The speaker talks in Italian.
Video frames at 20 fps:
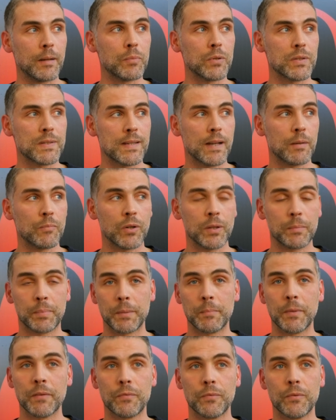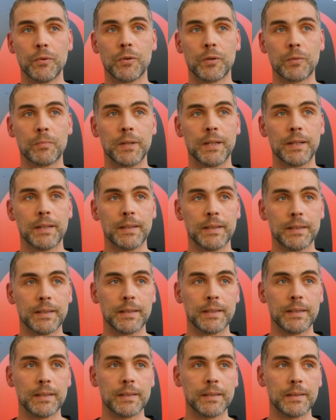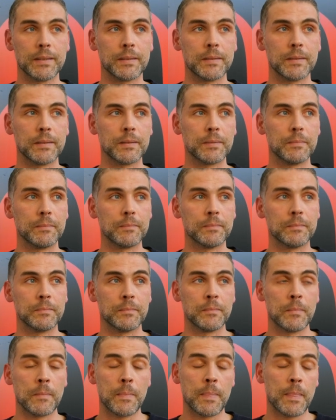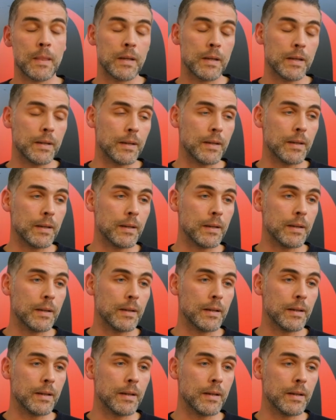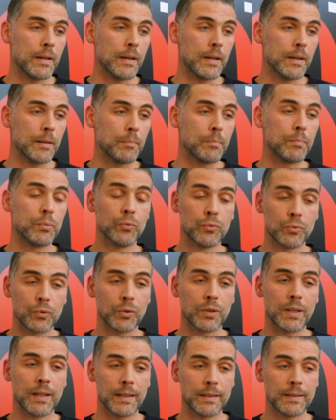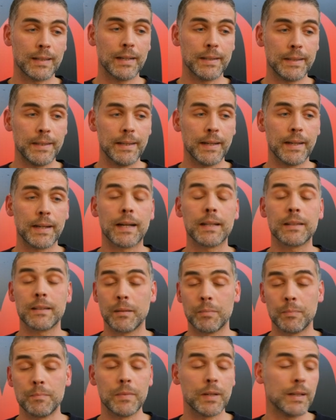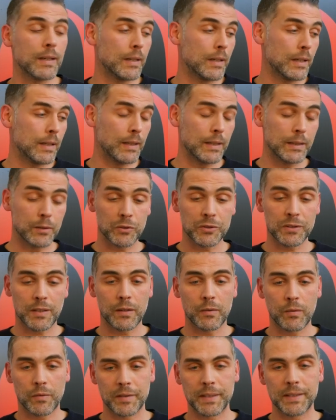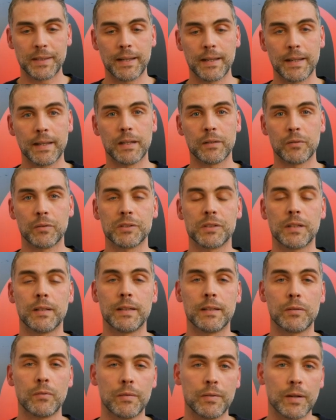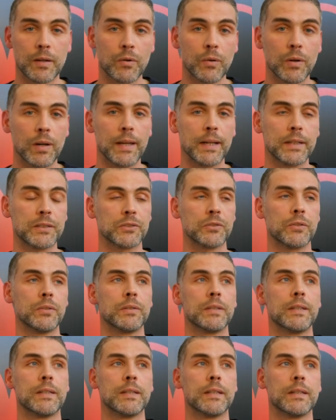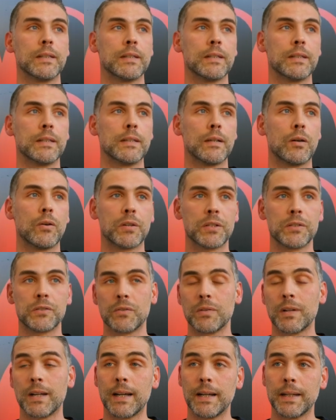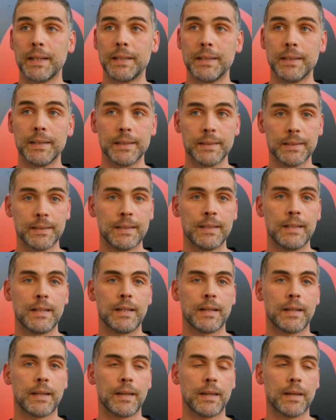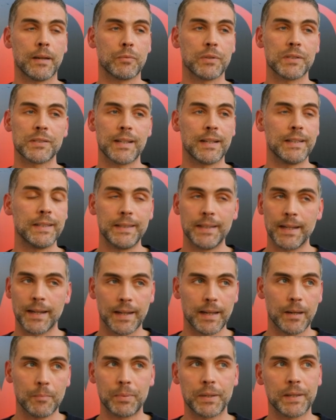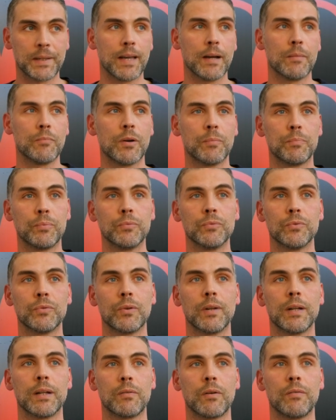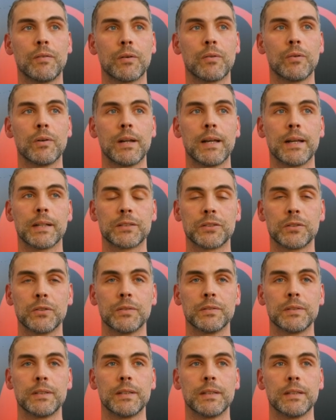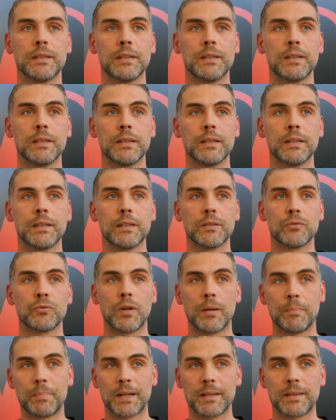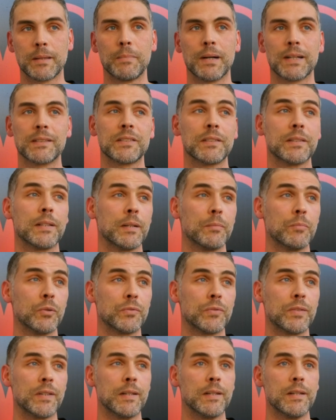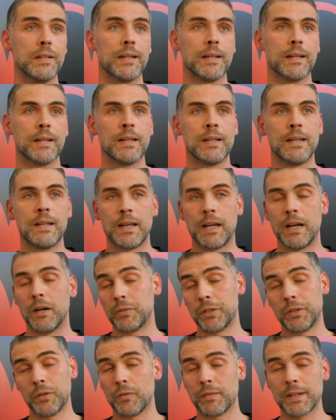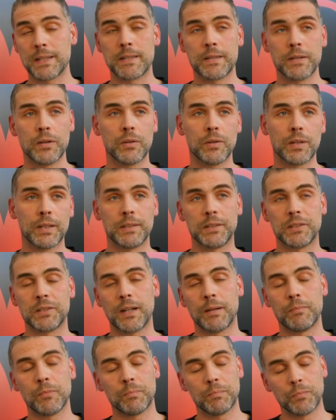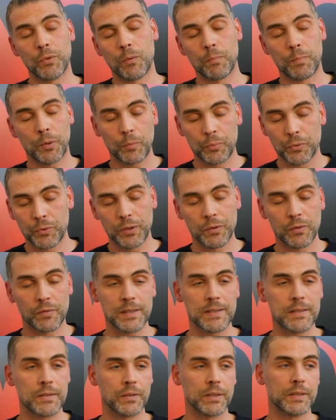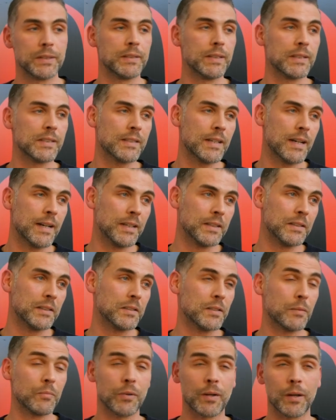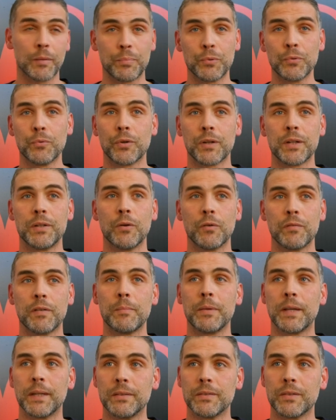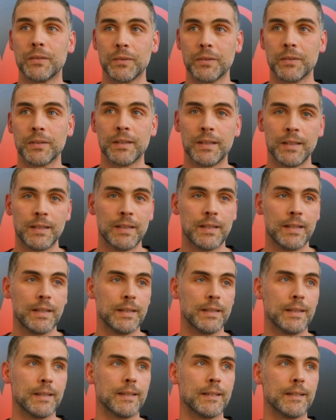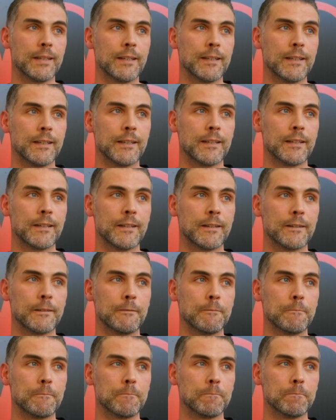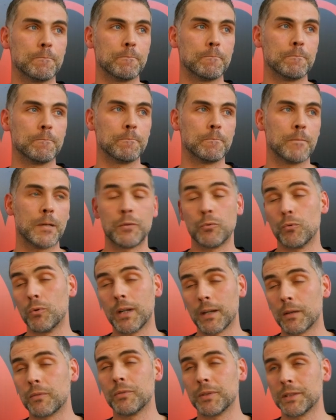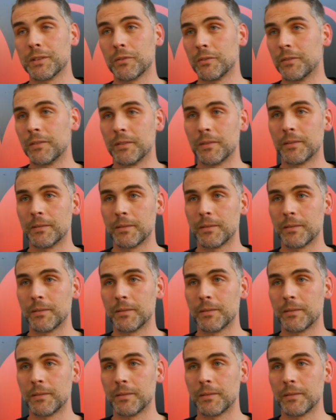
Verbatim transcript: abbozziamo le prime forme. E, e appunto da, da, lì è nata la, la, nostra nuova idea, la nostra nuova collection eh, Horizon Line che è questa linea che applichiamo appunto alla nuova collection eh, sulla parte bassa delle bottiglie, è un'innovazione diciamo, non proprio un'innovazione di design, diciamo che è più un rinnovamento e, e nulla questo.